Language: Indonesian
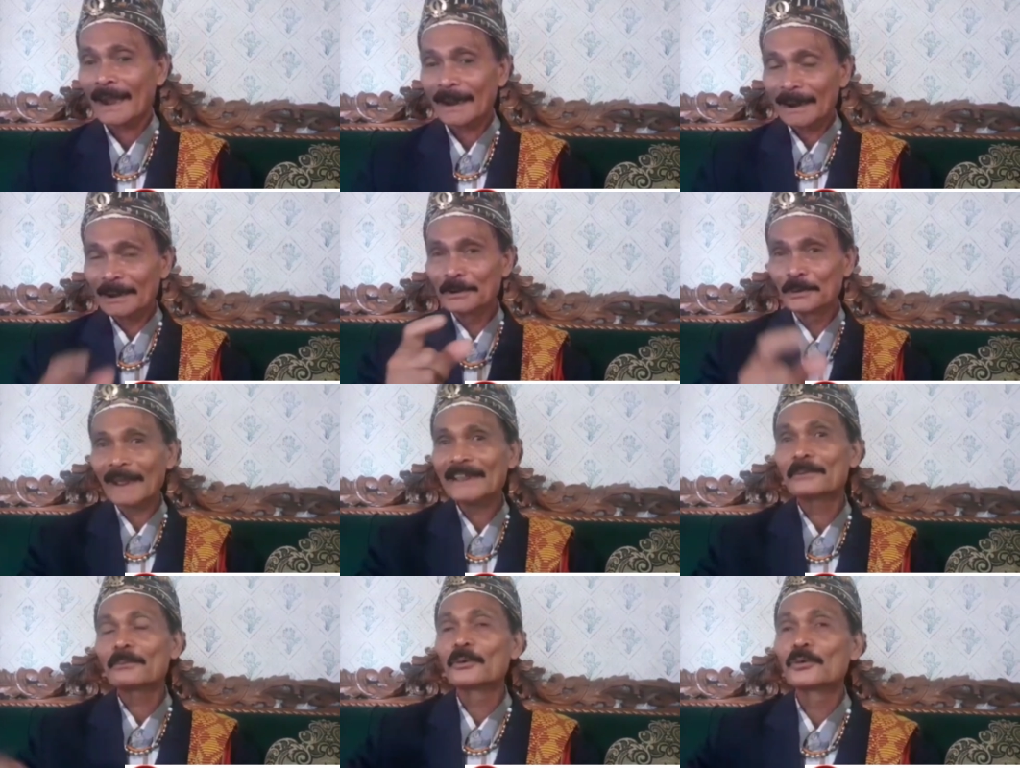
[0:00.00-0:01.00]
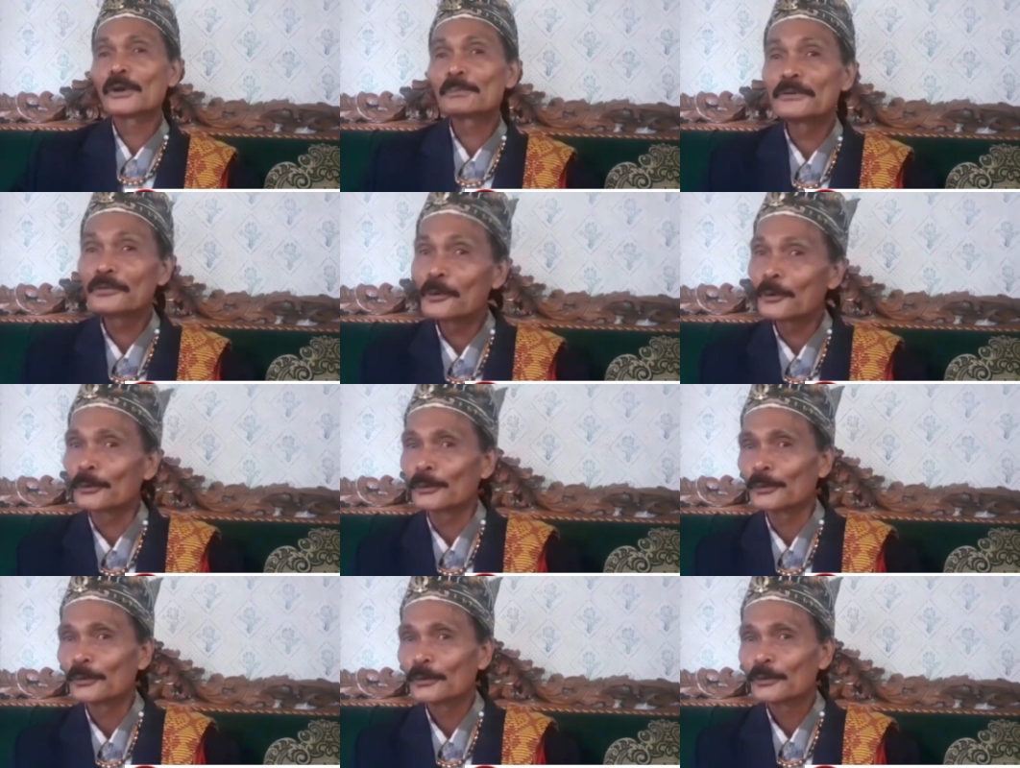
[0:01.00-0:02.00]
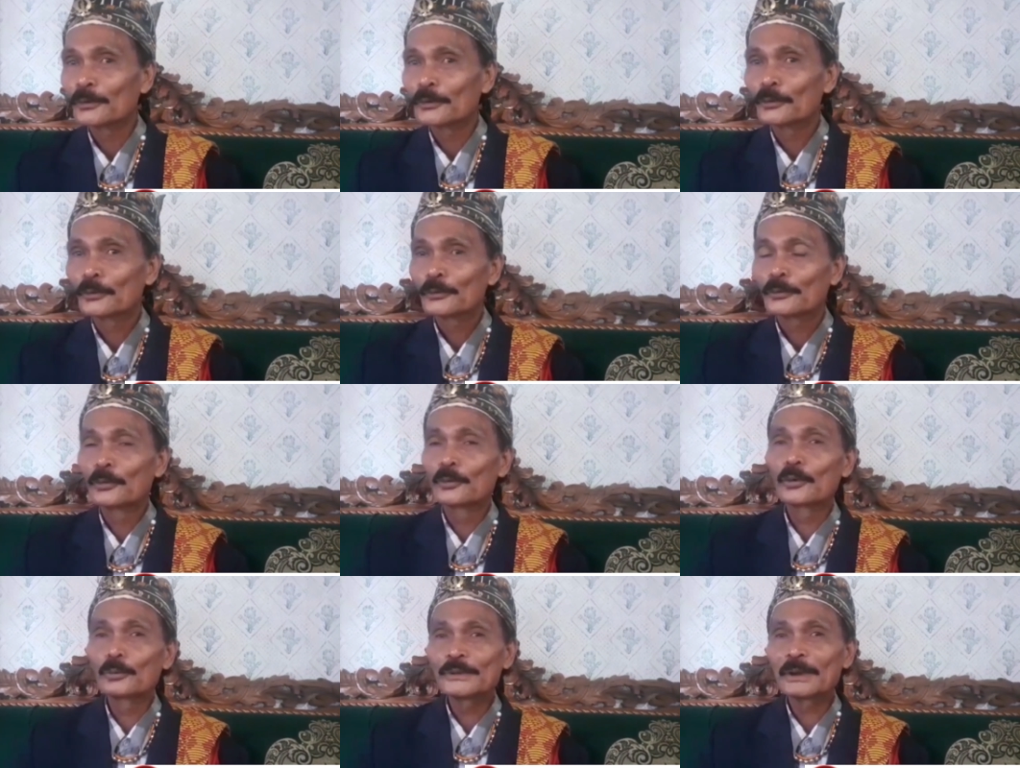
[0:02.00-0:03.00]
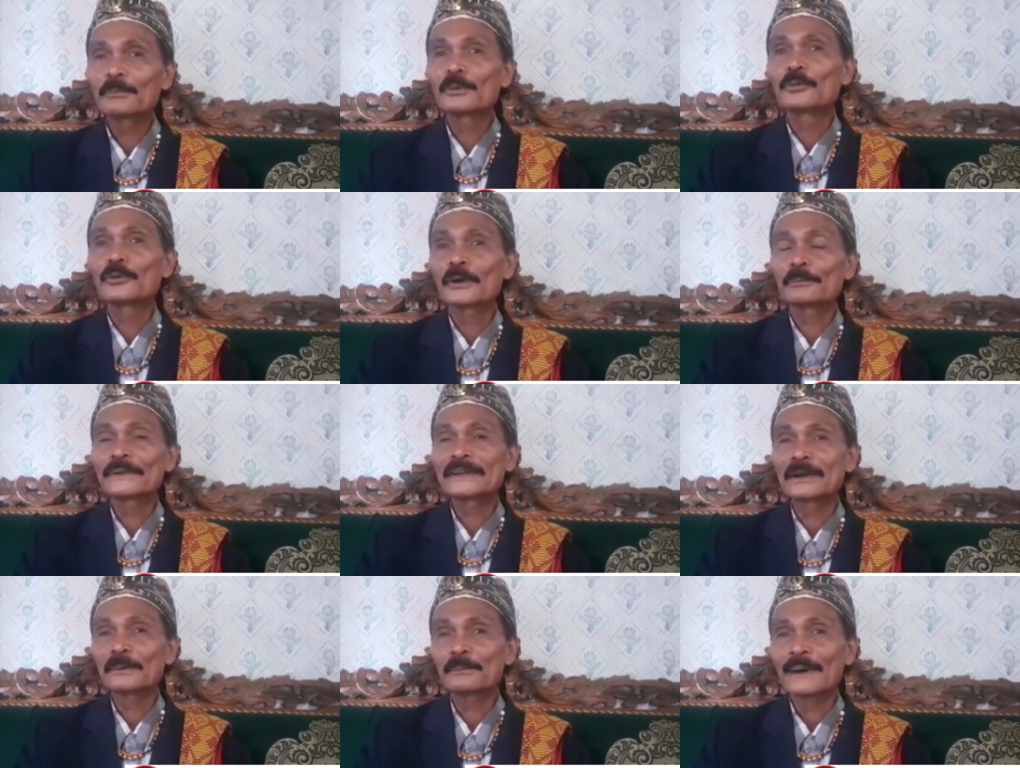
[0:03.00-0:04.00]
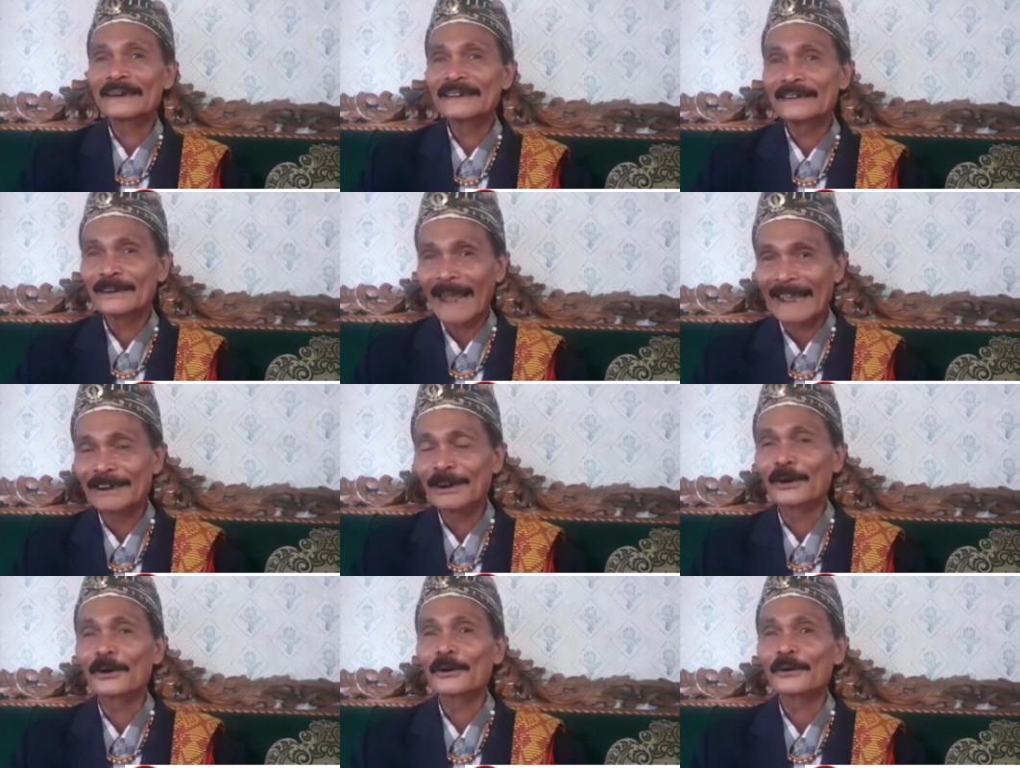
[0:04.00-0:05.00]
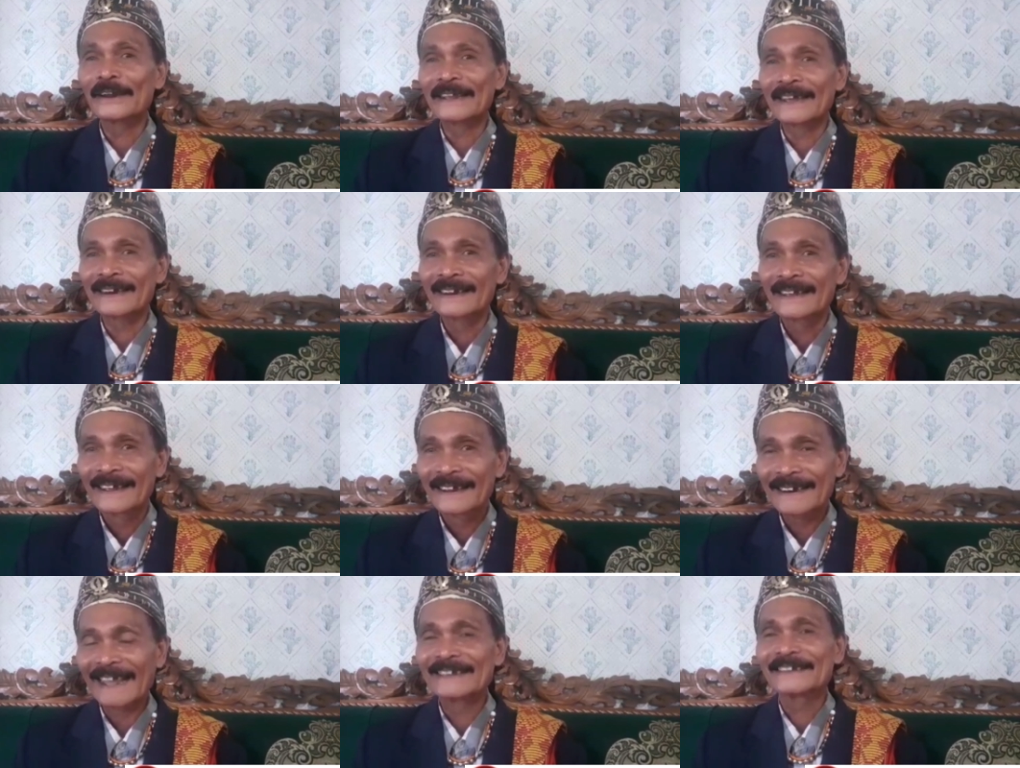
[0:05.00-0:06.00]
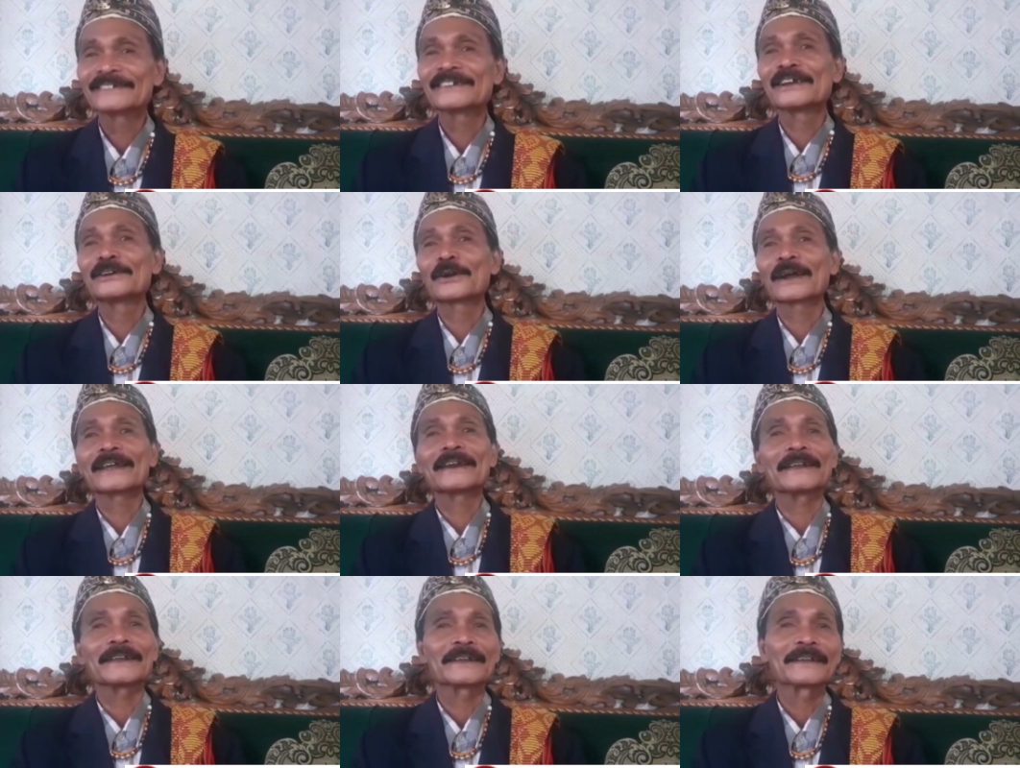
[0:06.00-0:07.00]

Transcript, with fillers: karena liura yang mengurapi fukun mm fukun yang mengurapi kembali lain loro dengan naik kecil orang ini